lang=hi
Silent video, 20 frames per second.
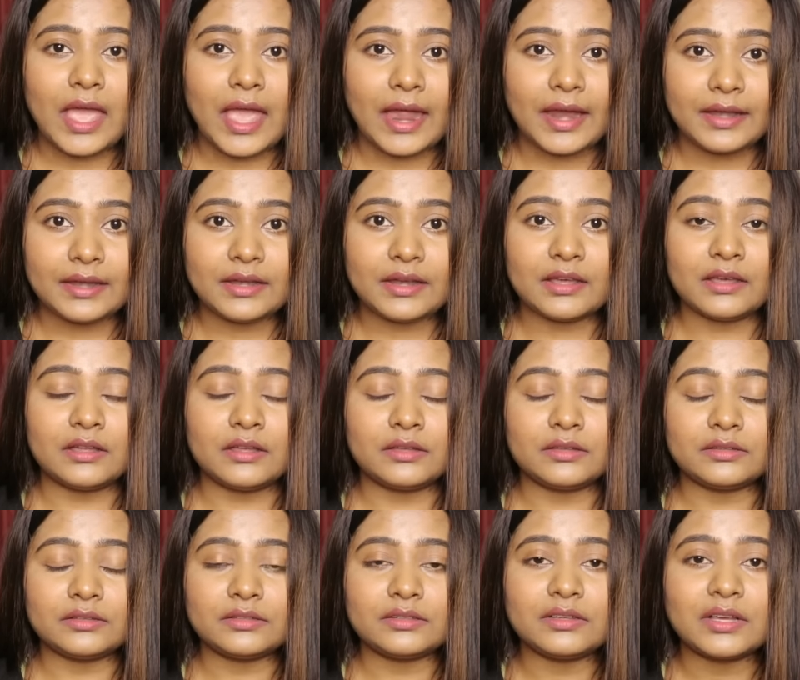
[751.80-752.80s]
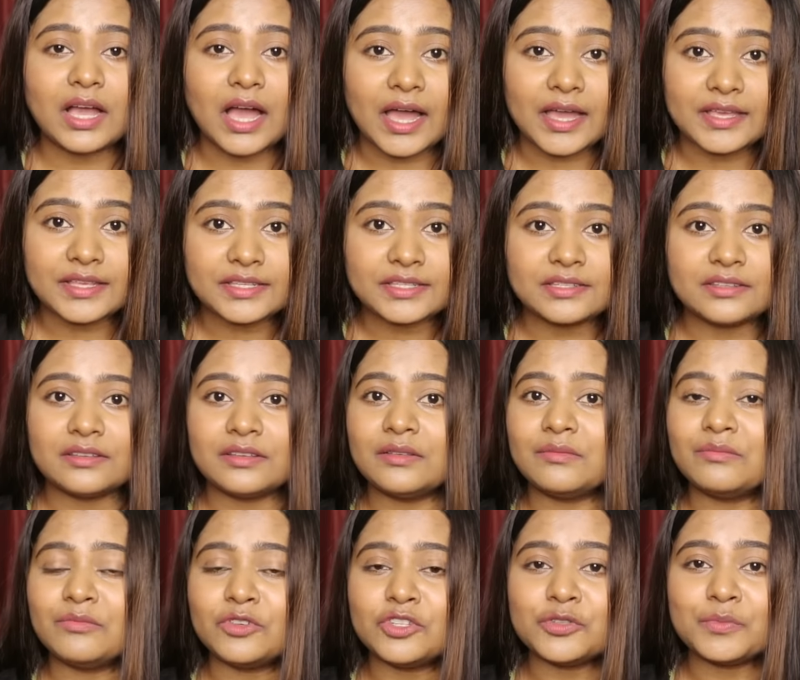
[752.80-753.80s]
एंड गाइस
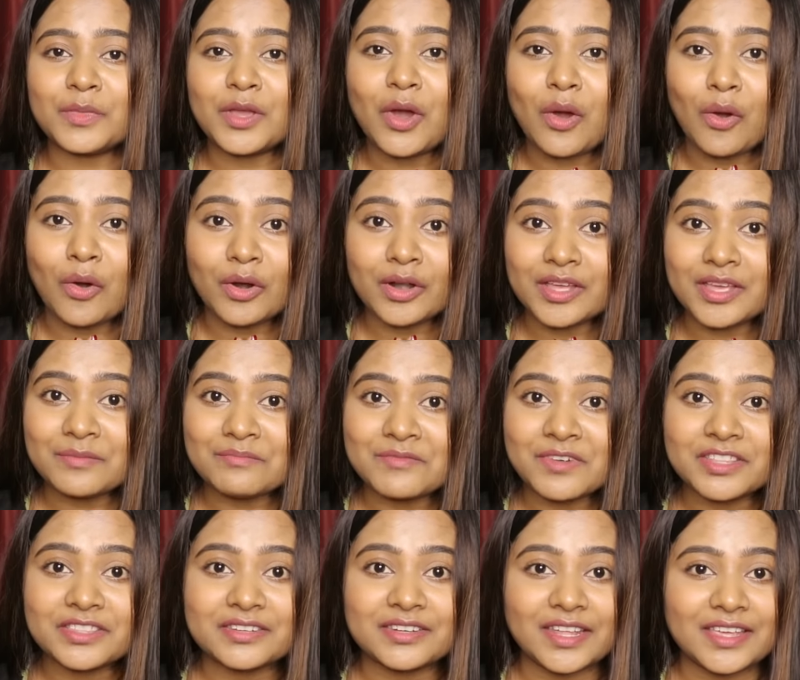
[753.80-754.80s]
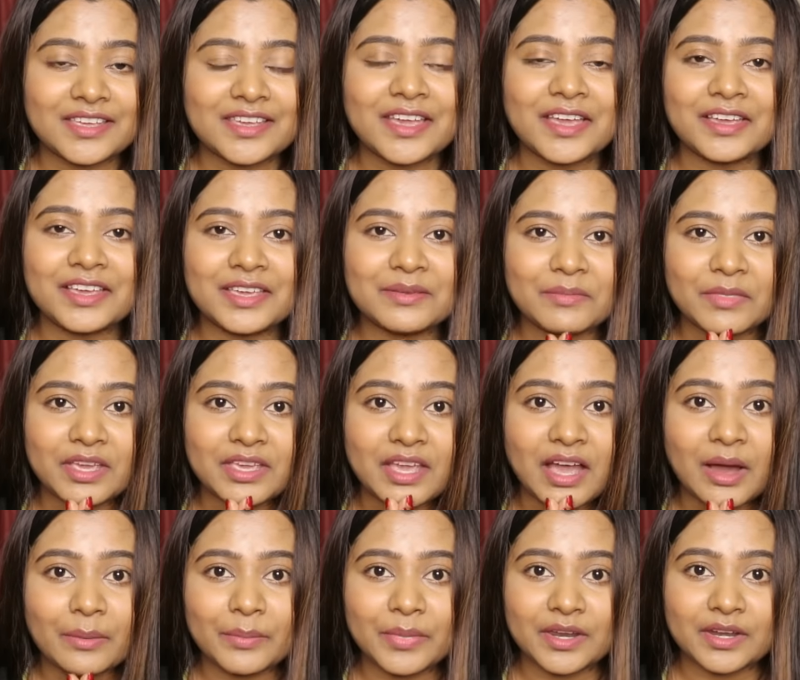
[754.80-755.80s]
मुझ में और हिम्मत नहीं है कि मैं
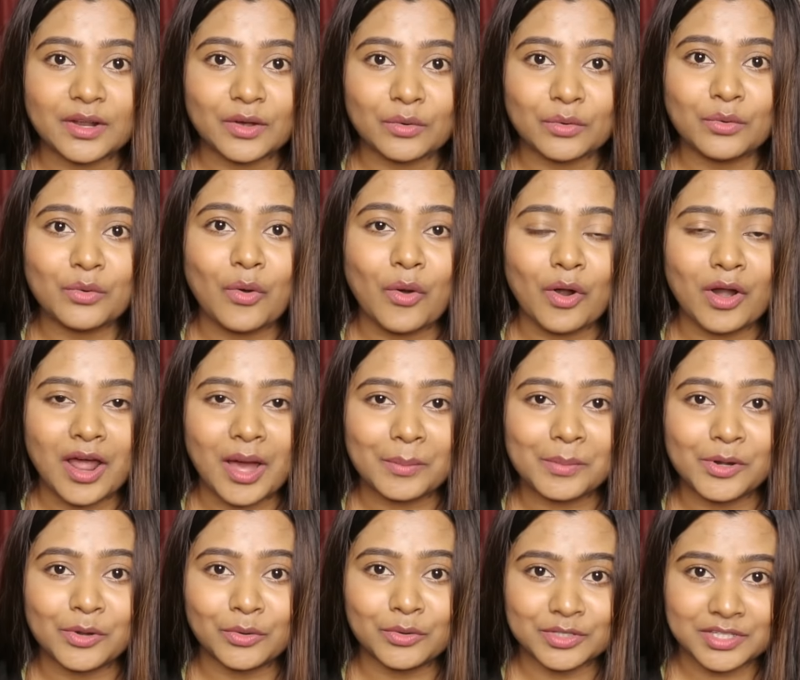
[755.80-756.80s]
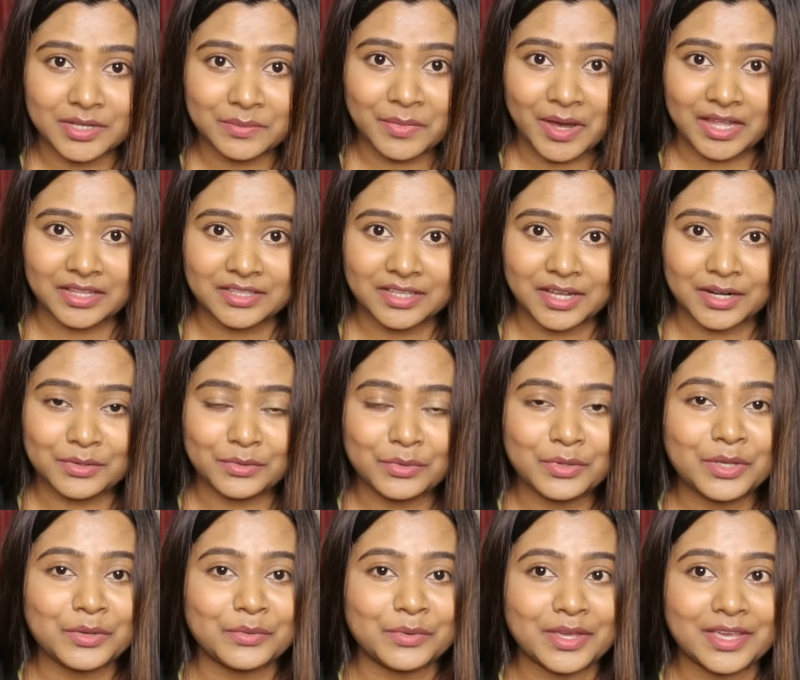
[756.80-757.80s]
यहाँ पे रहूँ और आप लोगों से बात
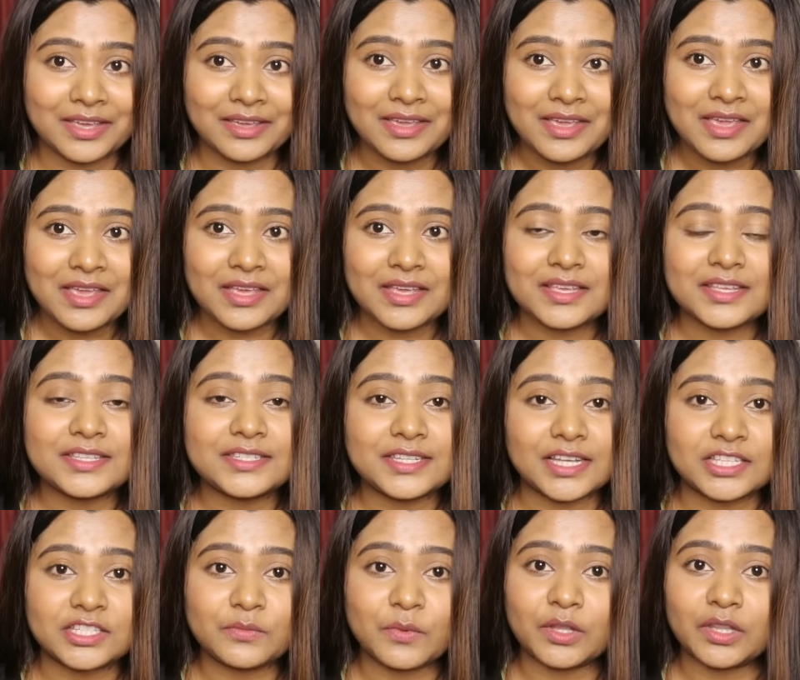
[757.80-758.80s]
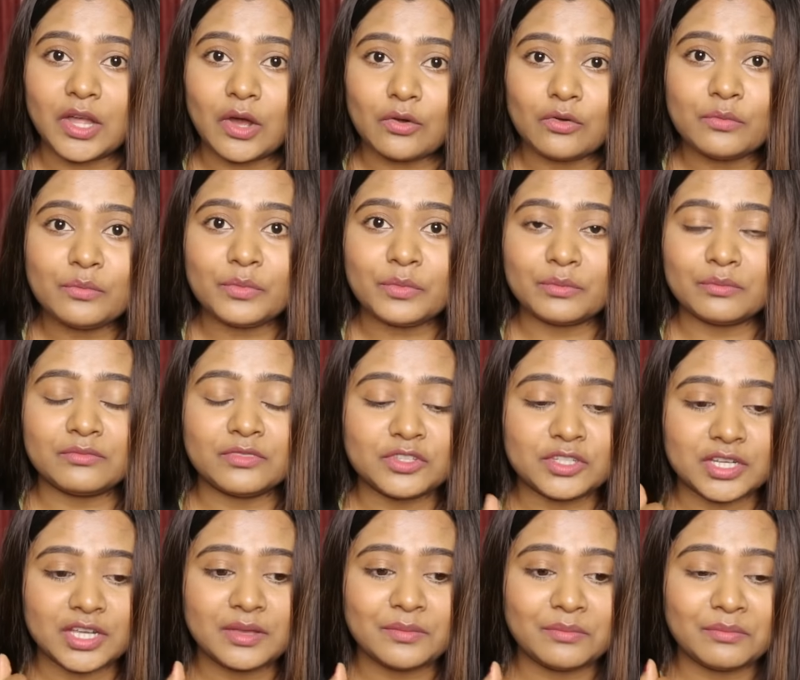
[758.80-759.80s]
करूँ क्योंकि सच बताऊँ
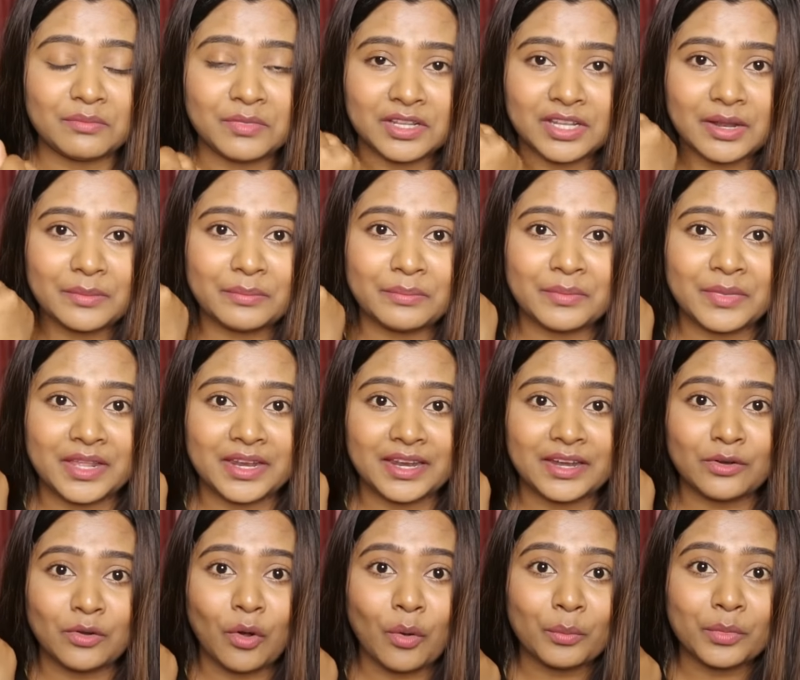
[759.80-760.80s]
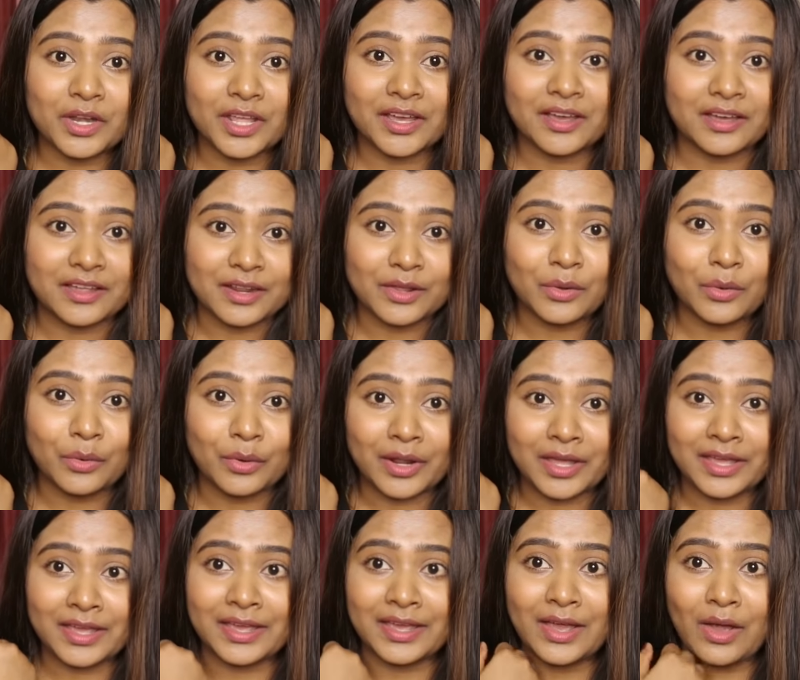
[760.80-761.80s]
मुझे मतलब मेरे रोमटे खड़े हो
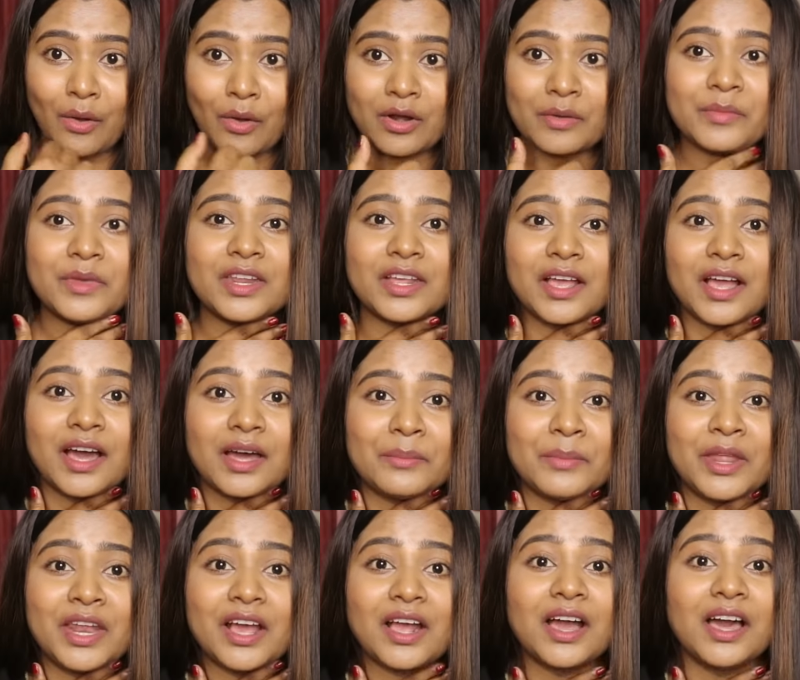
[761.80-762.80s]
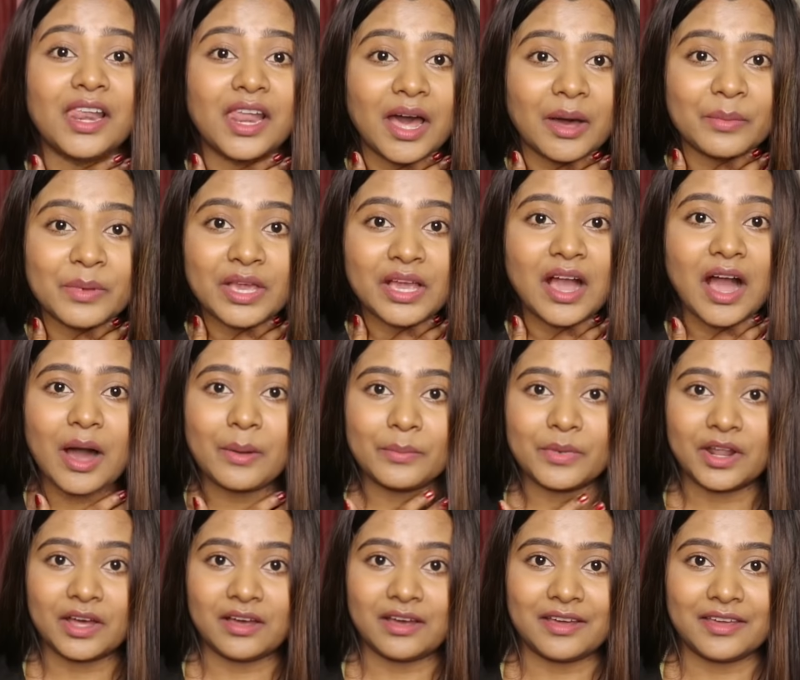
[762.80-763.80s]
रहे हैं और मेरे ग, मेरा गला भी
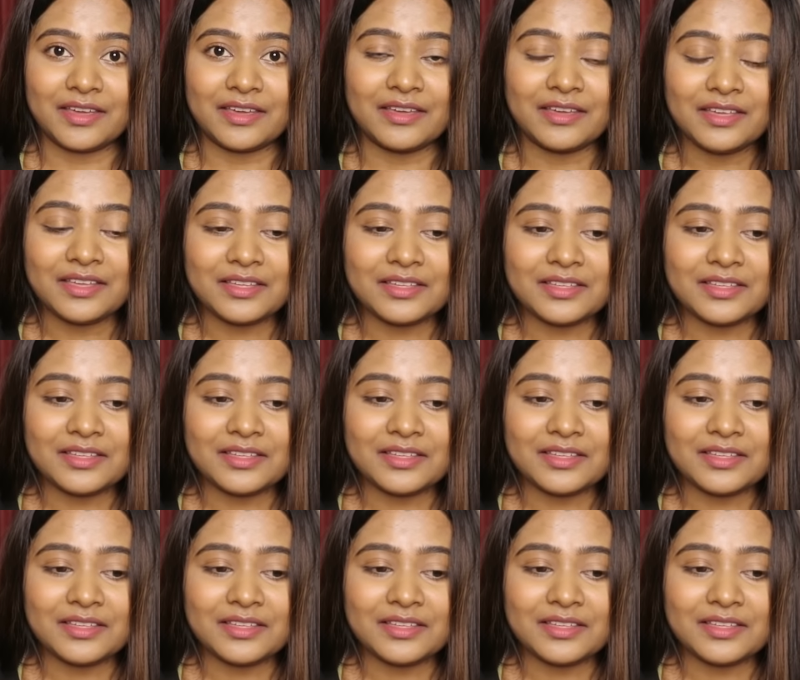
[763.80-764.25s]
काँप रहा है